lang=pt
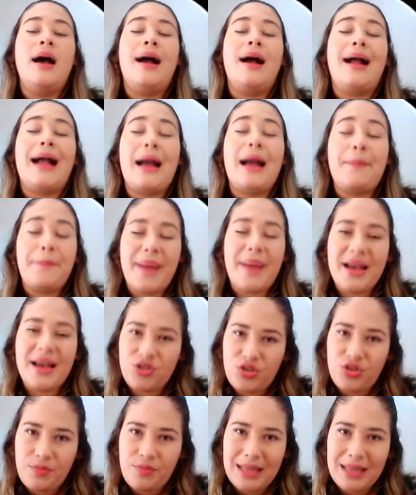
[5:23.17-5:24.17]

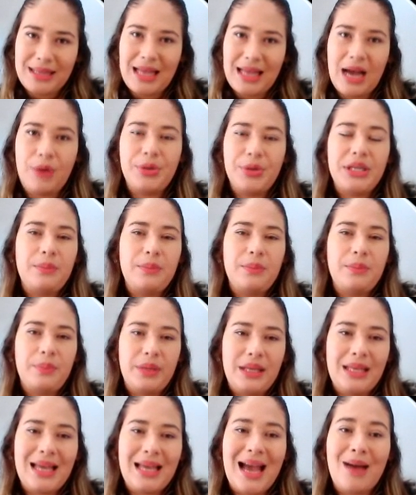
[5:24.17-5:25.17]
capaz de matar ou
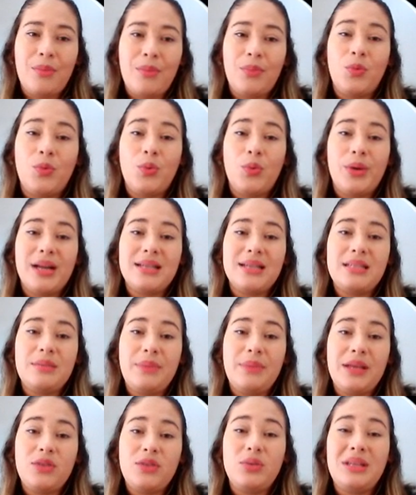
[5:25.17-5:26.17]
inibir a, o
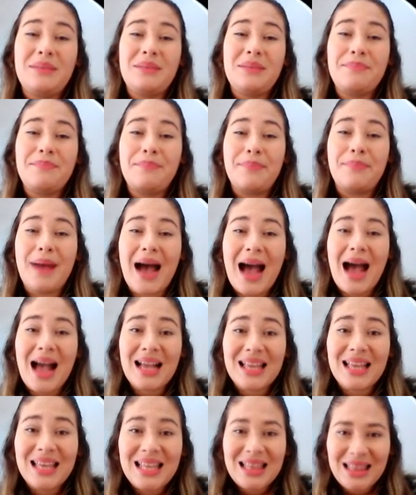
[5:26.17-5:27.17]
crescimento de
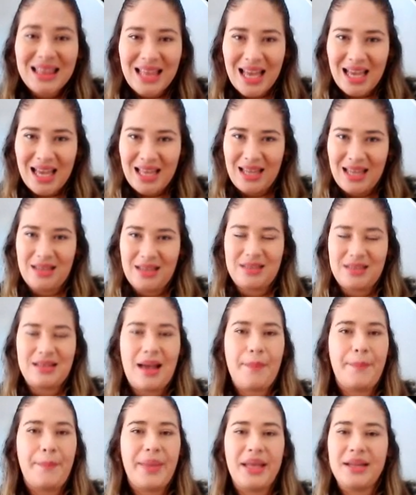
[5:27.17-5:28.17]
bactérias,
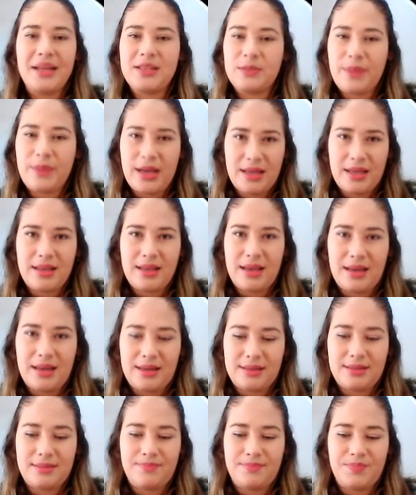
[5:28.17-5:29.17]
apenas
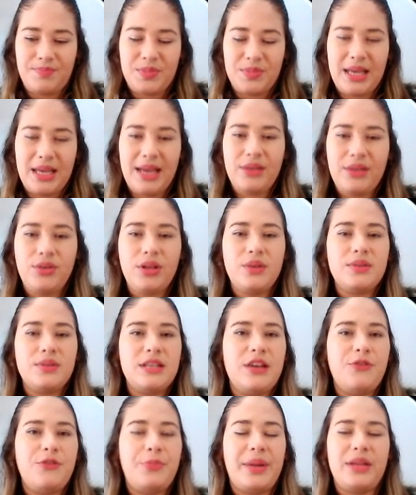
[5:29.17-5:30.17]
bactérias, certo? Não
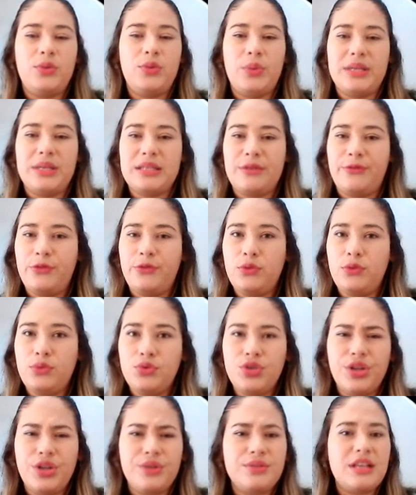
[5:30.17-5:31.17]
serve para doença
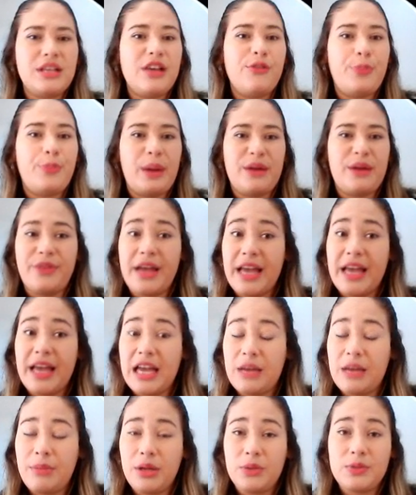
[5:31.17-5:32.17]
fúngica, não serve para
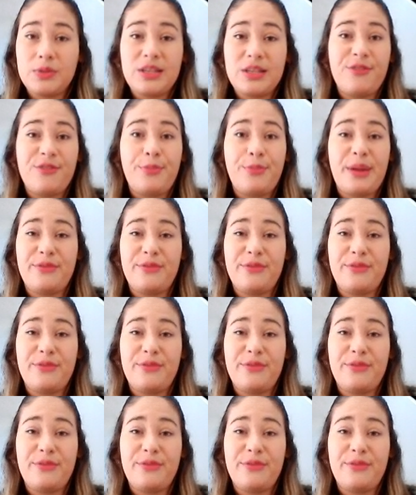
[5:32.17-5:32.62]
verme, não serve para